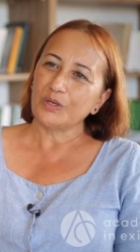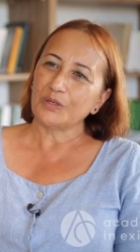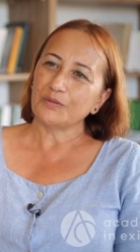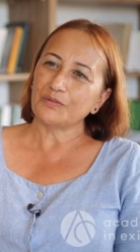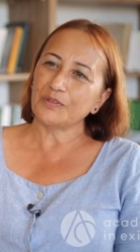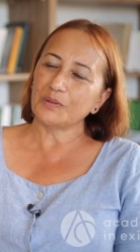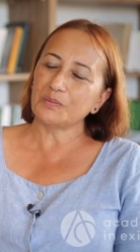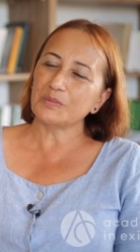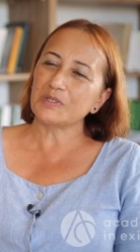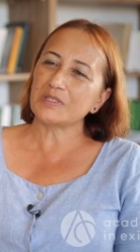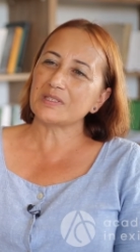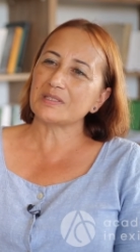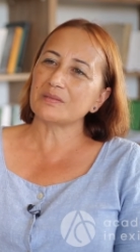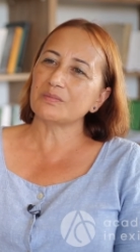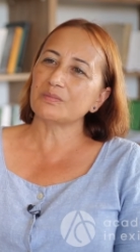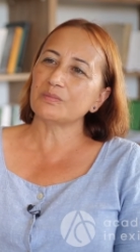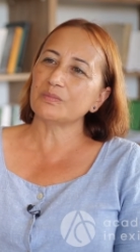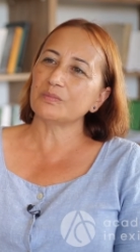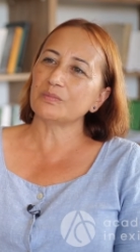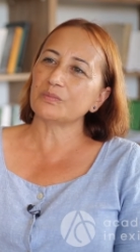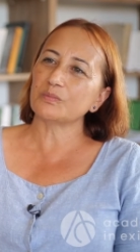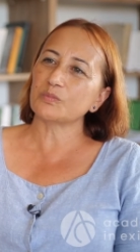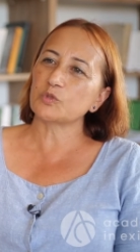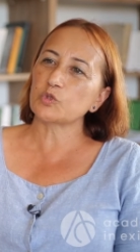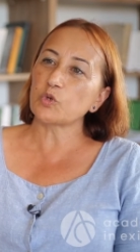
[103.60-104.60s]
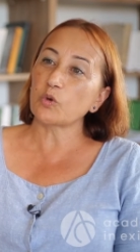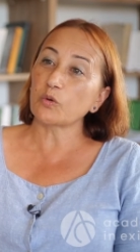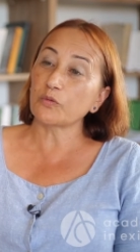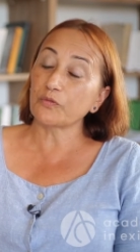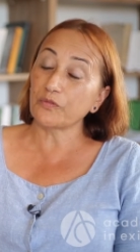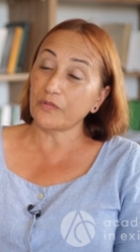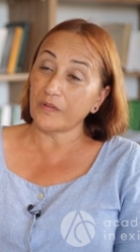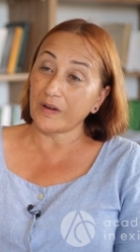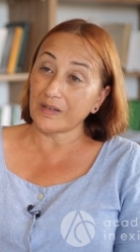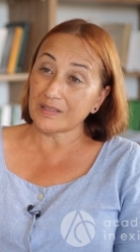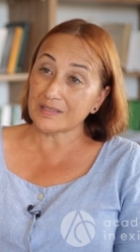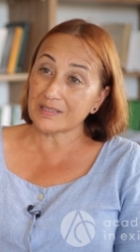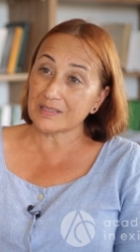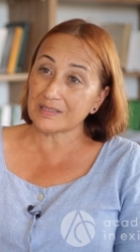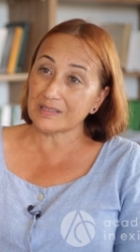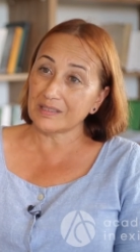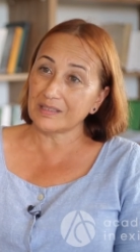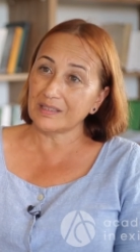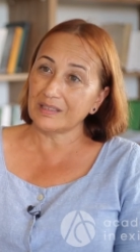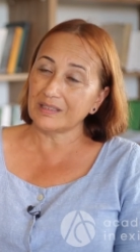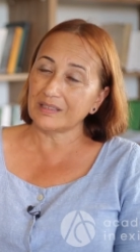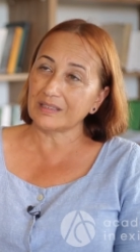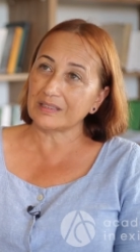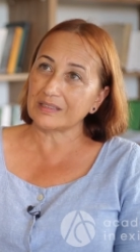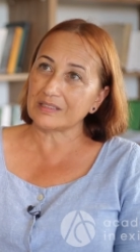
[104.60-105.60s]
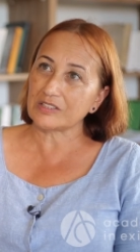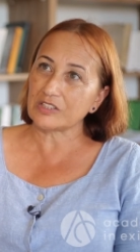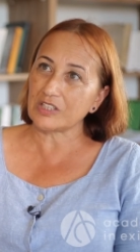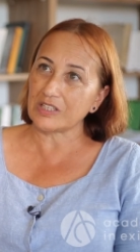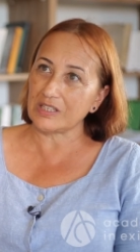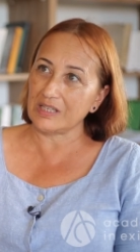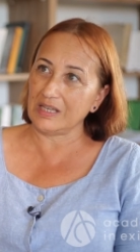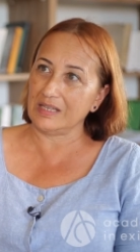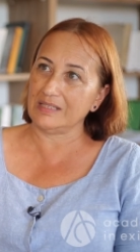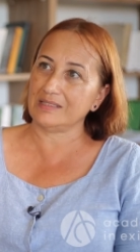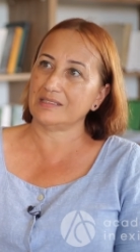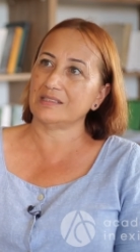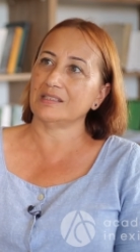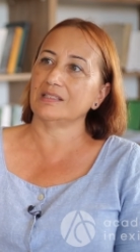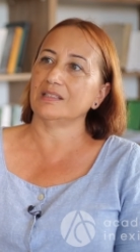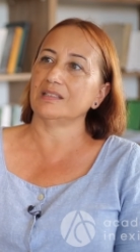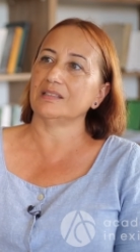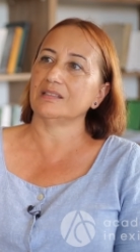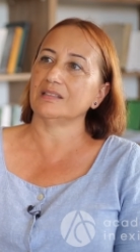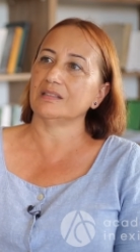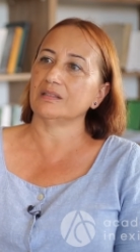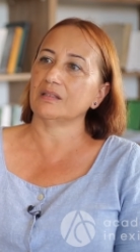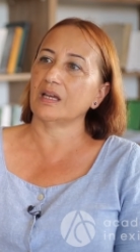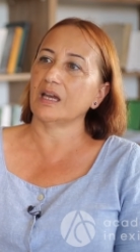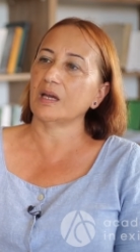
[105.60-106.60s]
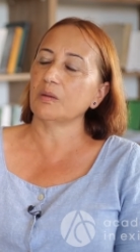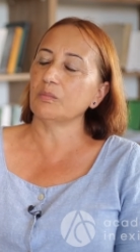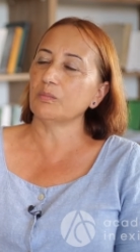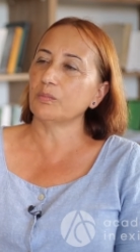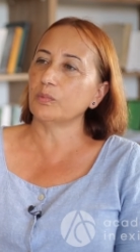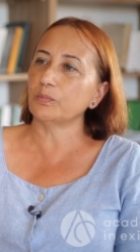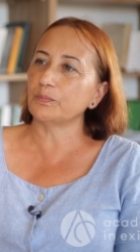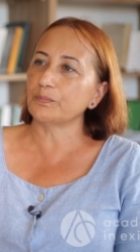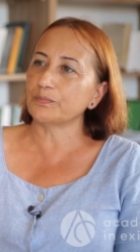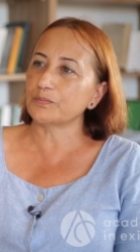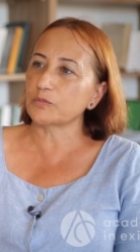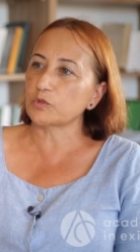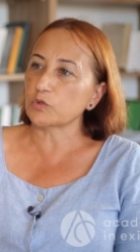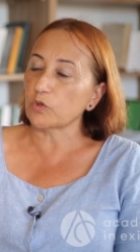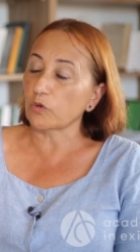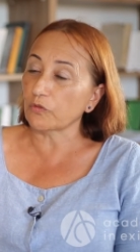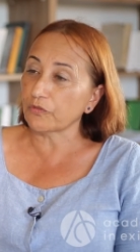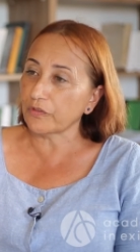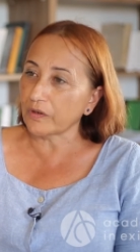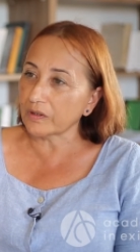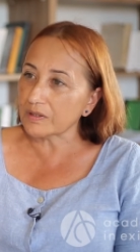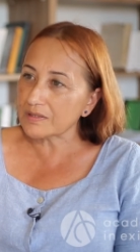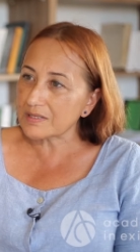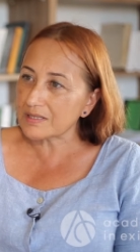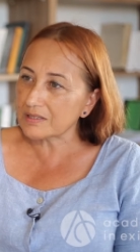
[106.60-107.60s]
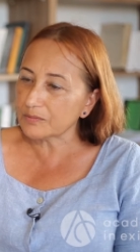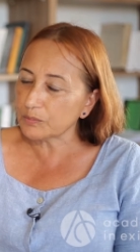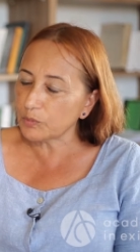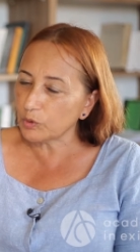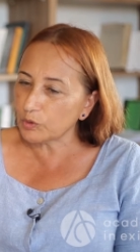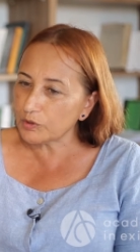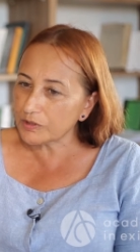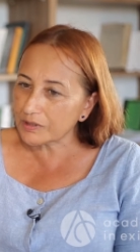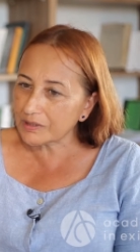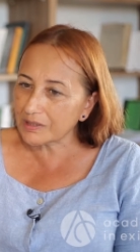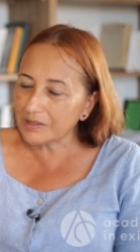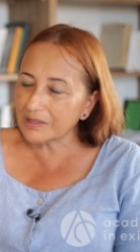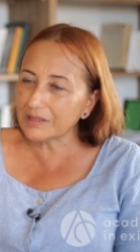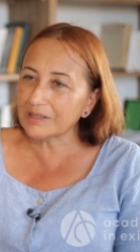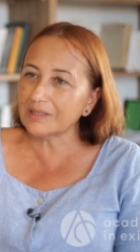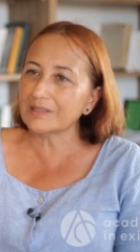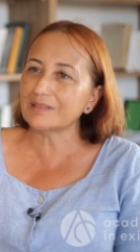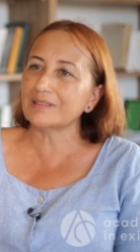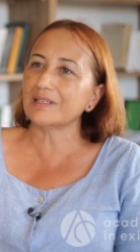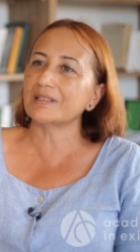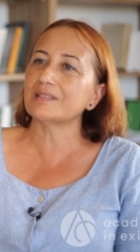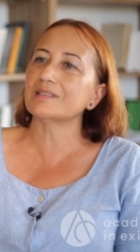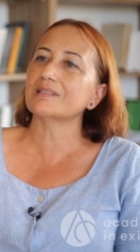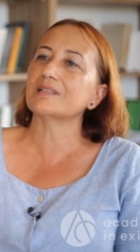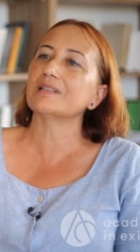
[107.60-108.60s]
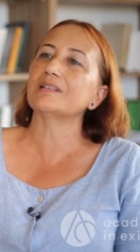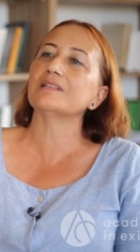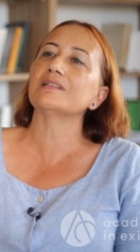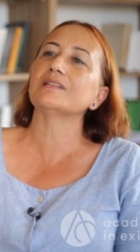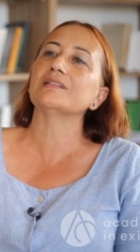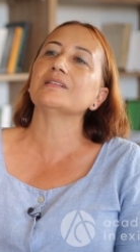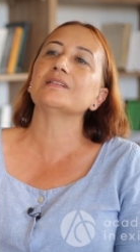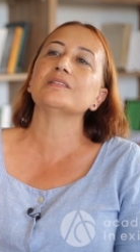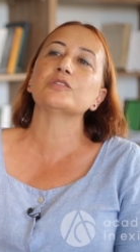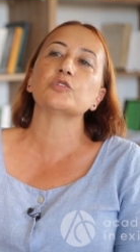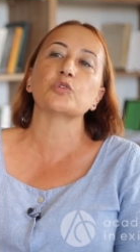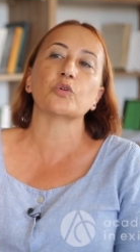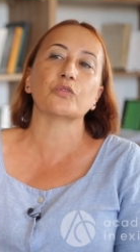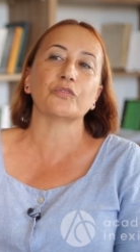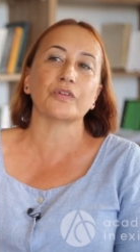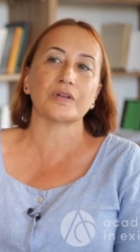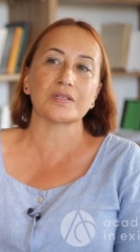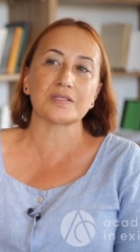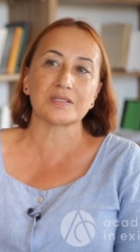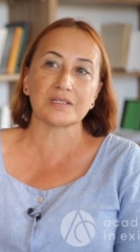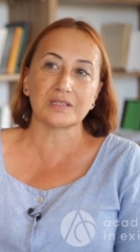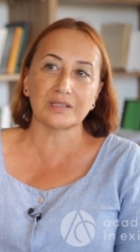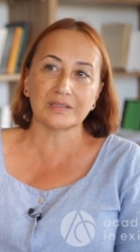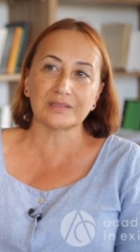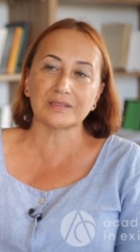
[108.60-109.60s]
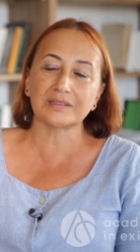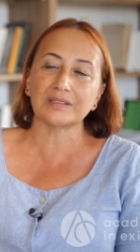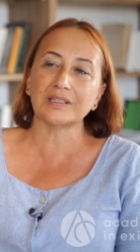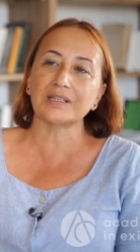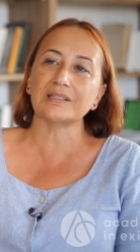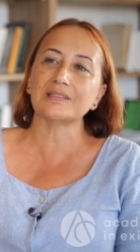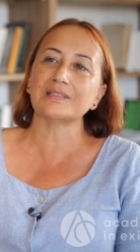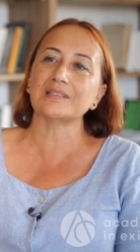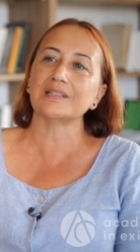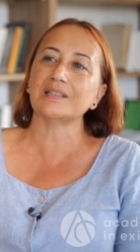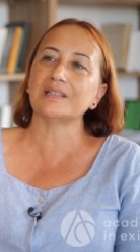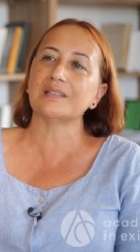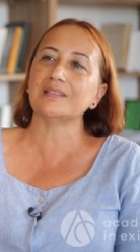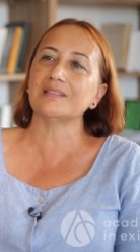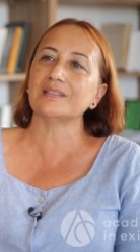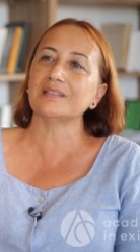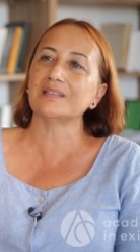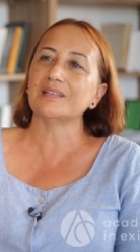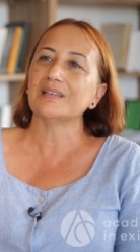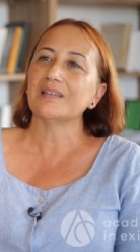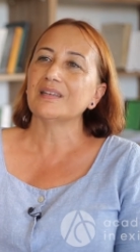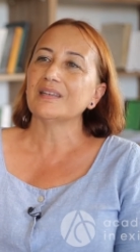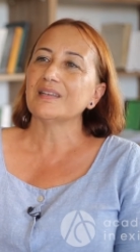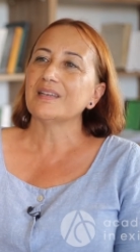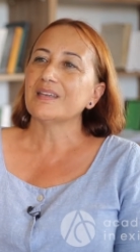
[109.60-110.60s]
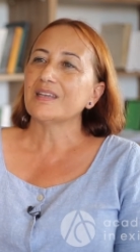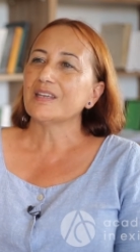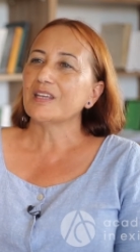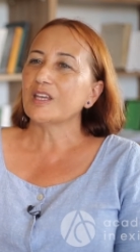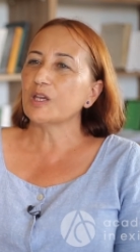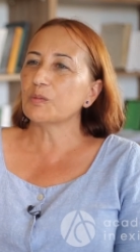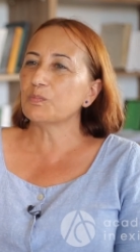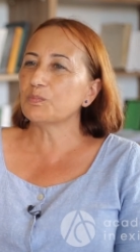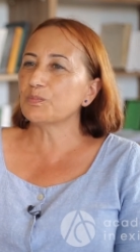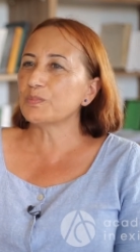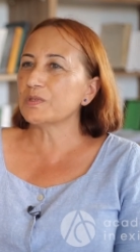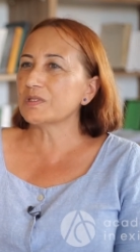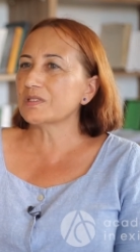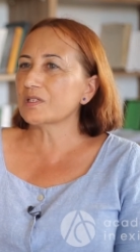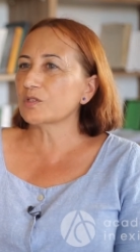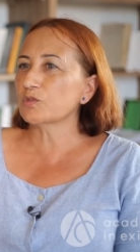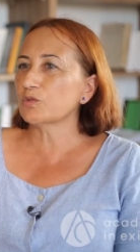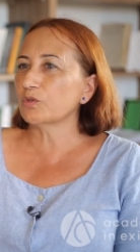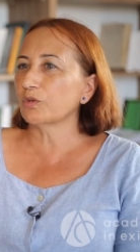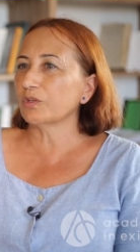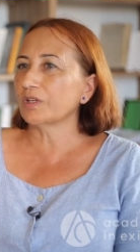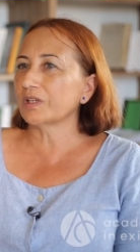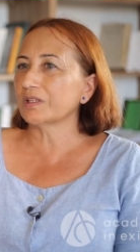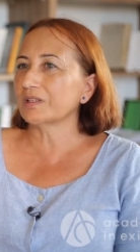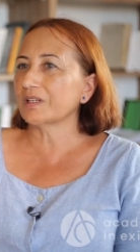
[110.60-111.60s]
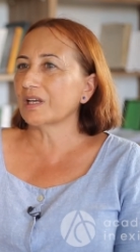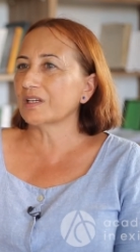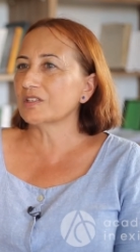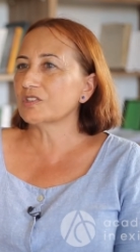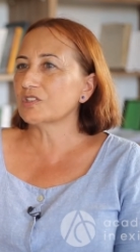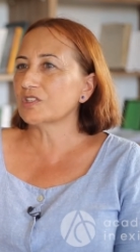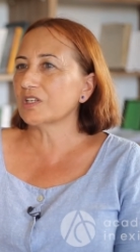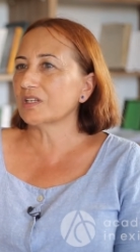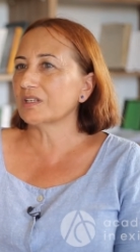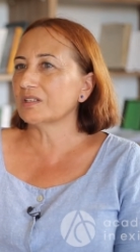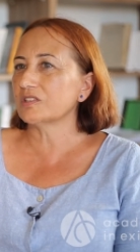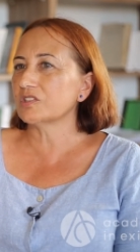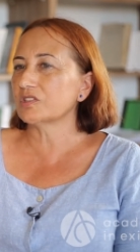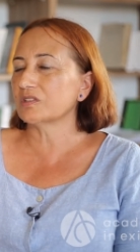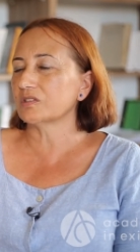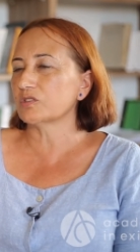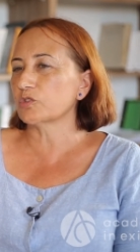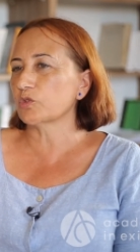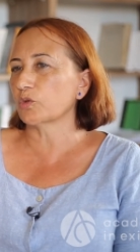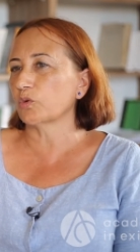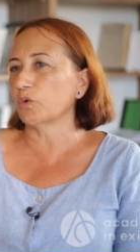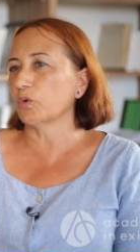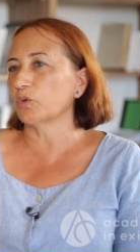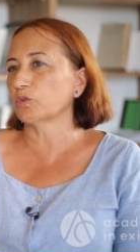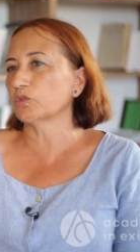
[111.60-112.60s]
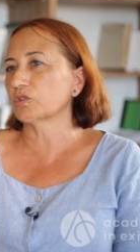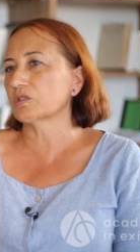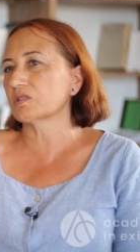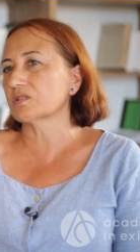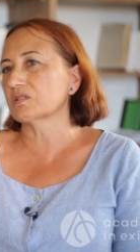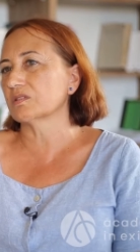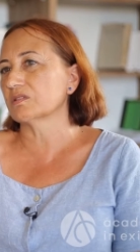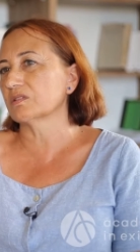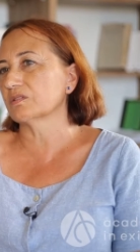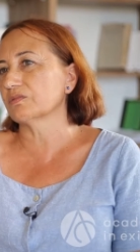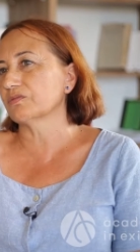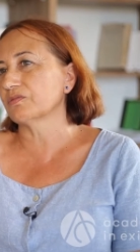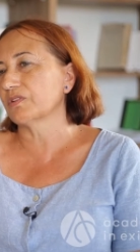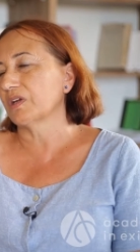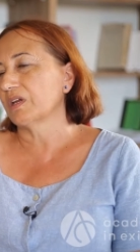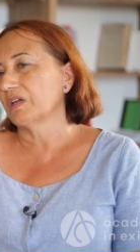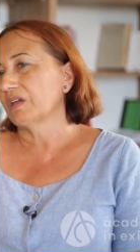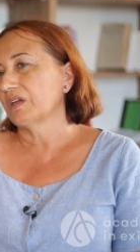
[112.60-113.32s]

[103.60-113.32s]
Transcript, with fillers: Feminizm çok fazla şeyi etkiledi. Hem çok fazla politik hareketi etkiledi, çok fazla kadını etkiledi. Hep bize söylenen şey işte çok orta sınıf,